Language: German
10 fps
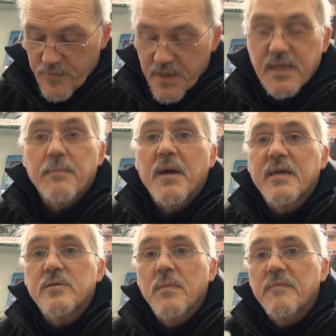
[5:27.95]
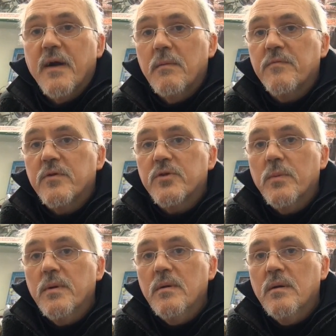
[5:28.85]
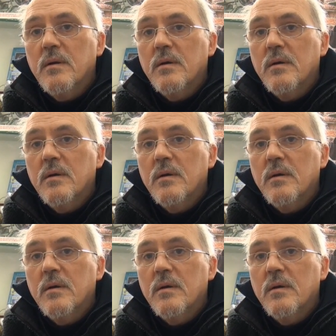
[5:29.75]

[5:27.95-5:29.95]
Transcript: Wie gesagt, ich mache jetzt nochmal Werbung für Döbbe.